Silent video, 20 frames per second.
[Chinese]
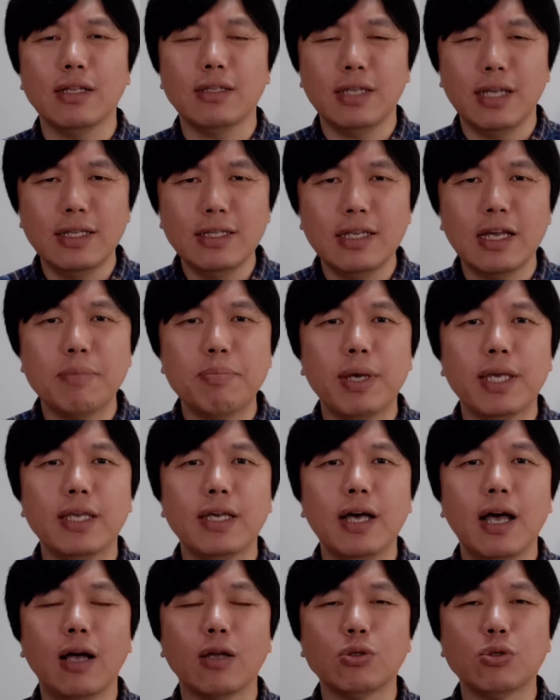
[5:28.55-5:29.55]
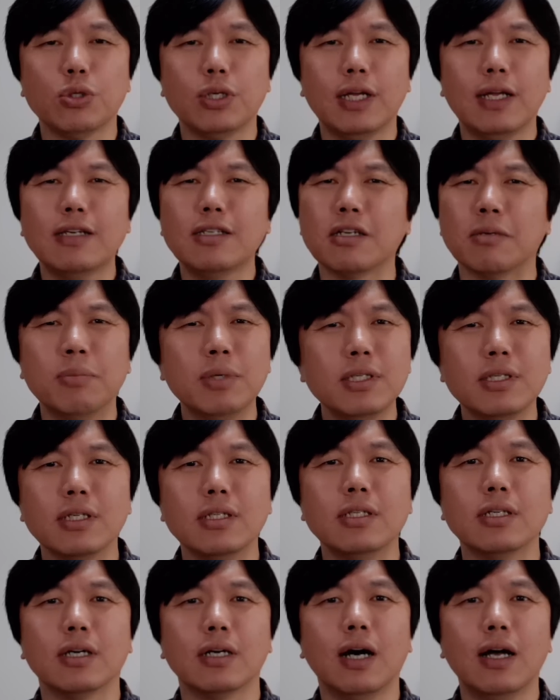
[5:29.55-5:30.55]
天天被银行催着，他什么
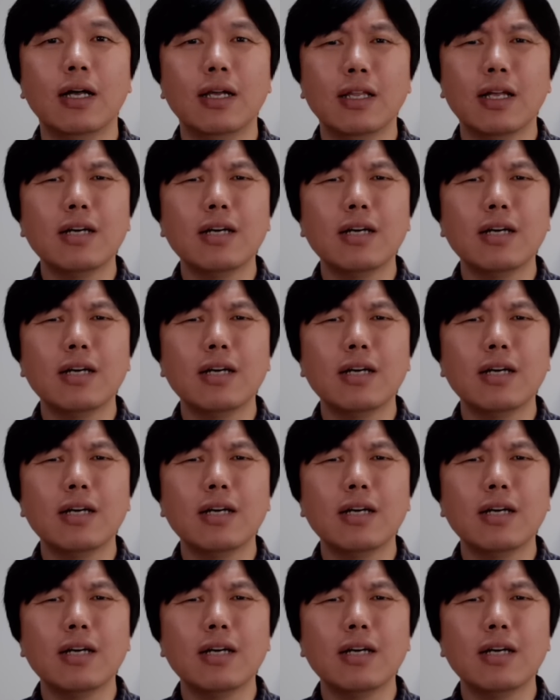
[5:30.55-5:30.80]
心情啊？